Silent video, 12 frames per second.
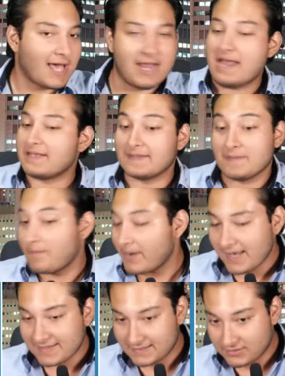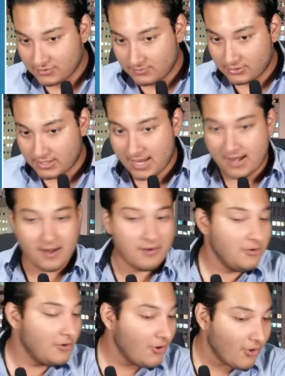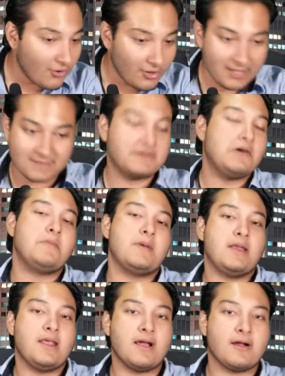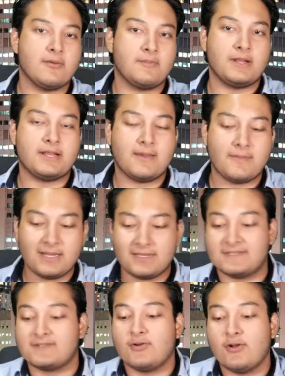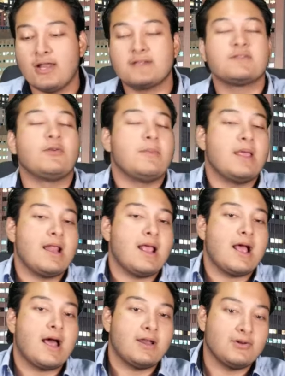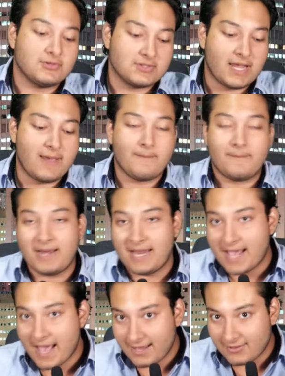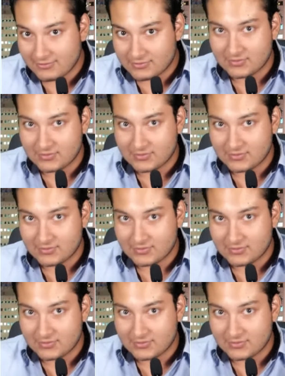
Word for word: a las empresas como tal, no les convenía completamente, solo les conviene a los empleados.